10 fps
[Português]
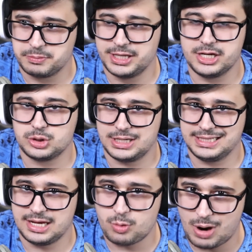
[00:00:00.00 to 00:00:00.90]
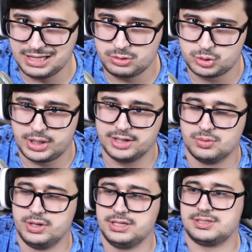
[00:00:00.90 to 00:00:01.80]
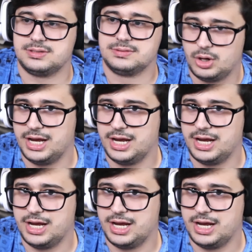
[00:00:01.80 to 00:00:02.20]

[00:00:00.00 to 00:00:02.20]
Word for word: que poderia jogar até quatro jogadores.